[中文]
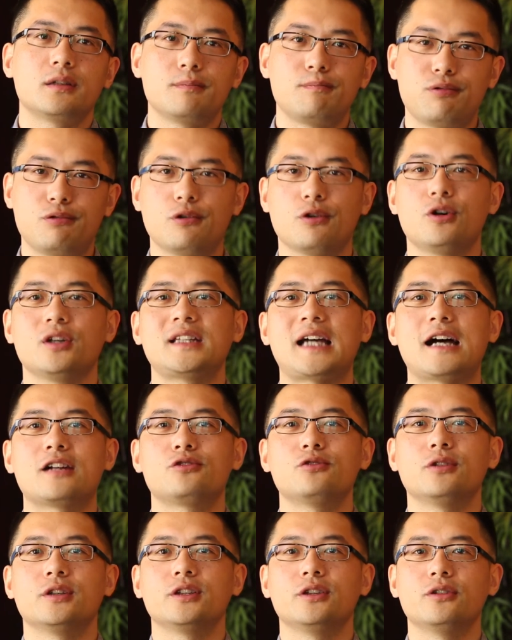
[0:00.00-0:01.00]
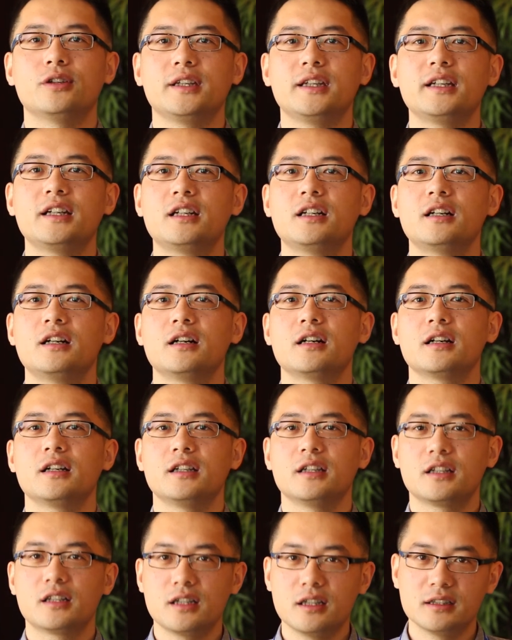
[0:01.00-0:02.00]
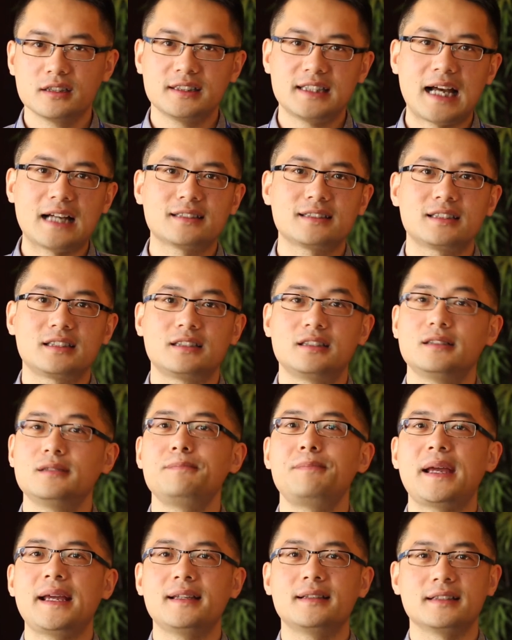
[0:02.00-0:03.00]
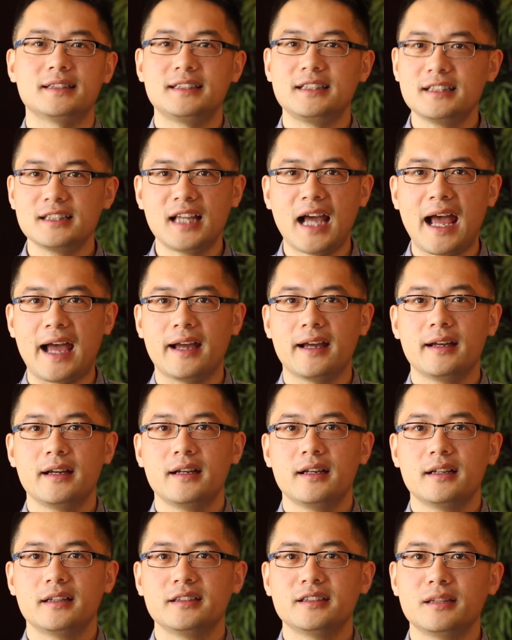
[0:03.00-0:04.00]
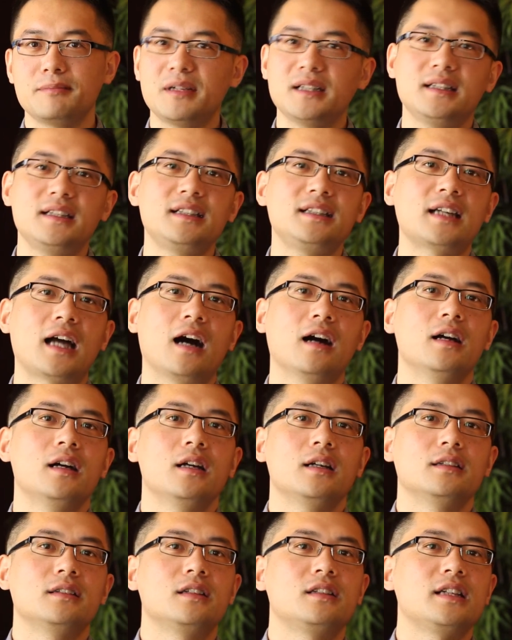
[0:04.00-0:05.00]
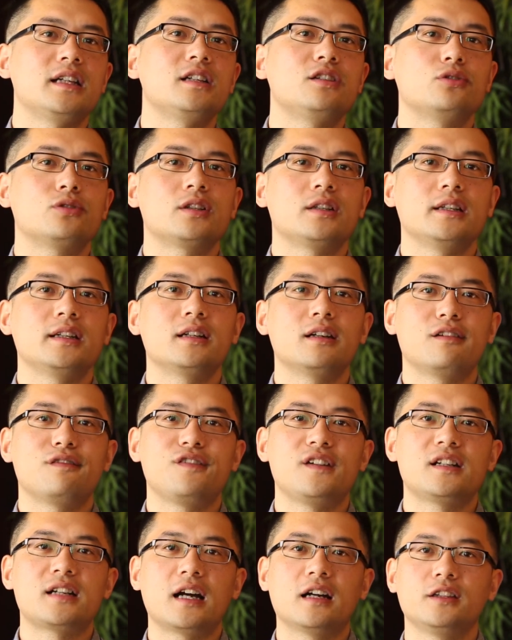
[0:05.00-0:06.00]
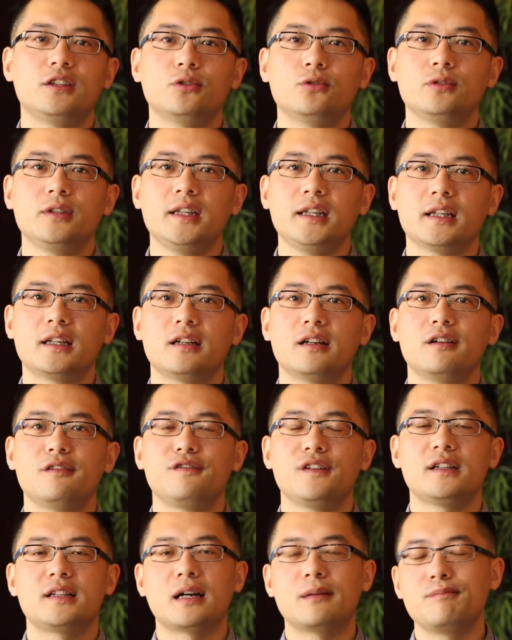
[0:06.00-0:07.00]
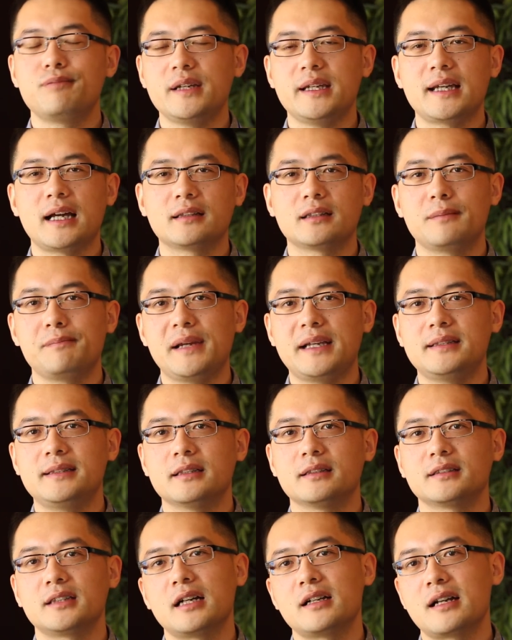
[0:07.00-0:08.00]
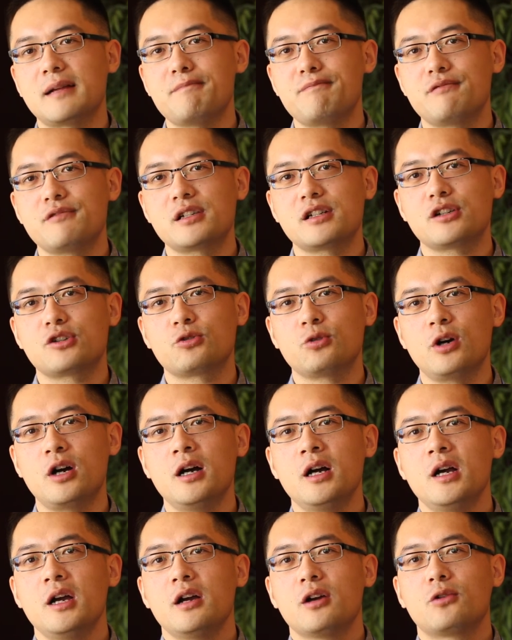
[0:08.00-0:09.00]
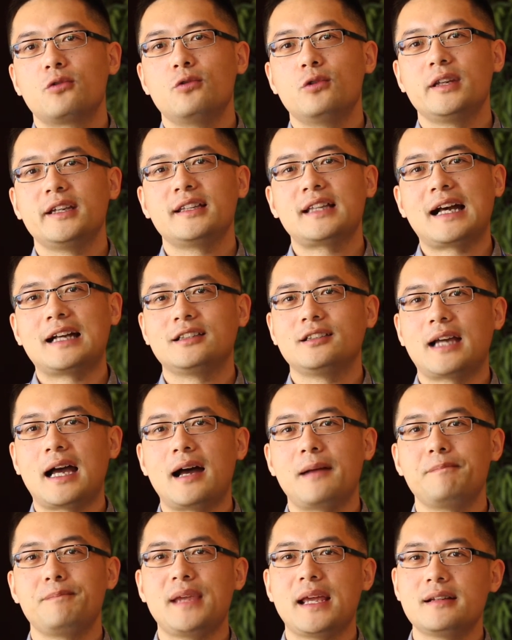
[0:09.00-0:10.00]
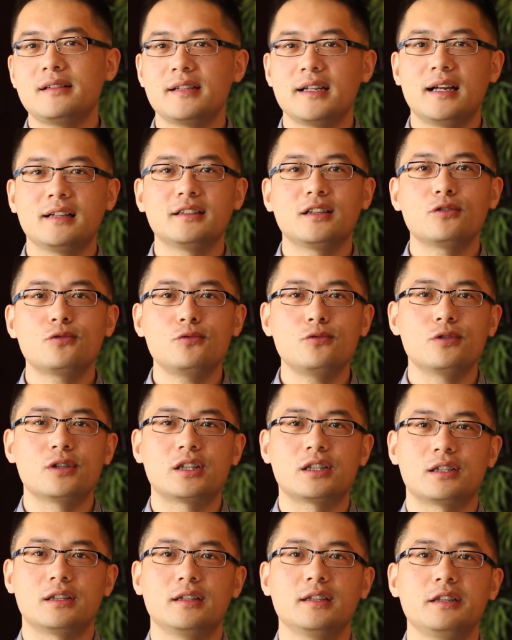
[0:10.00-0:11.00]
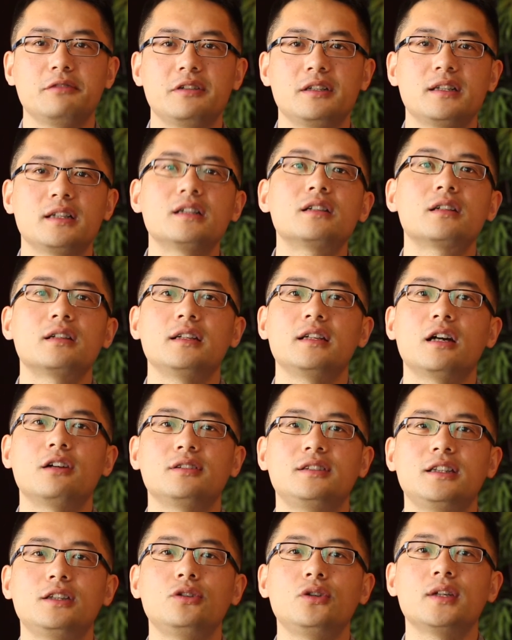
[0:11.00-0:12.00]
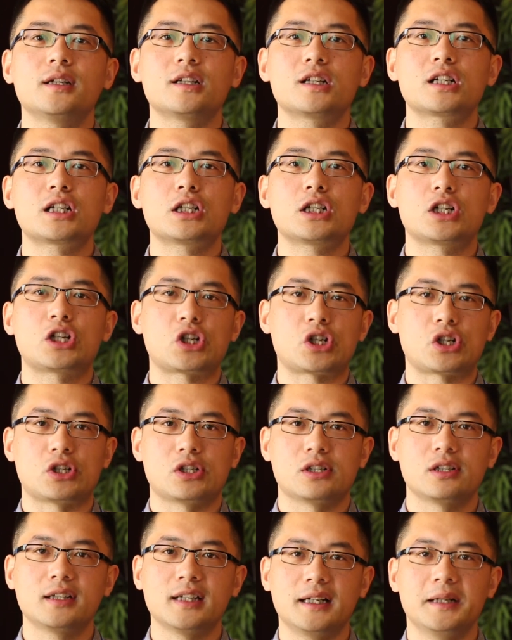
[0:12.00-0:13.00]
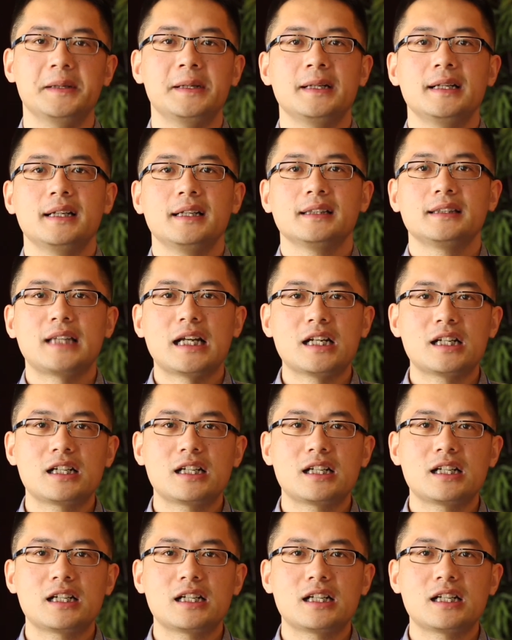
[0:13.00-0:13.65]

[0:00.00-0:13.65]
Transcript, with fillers: 普罗大众有一个更加慈悲的心态。那么你想，那这就是一个非常 unique 非常不一样的背景。当然不是说鼓励大家编这样的故事，因为这是要基于一个事实的，但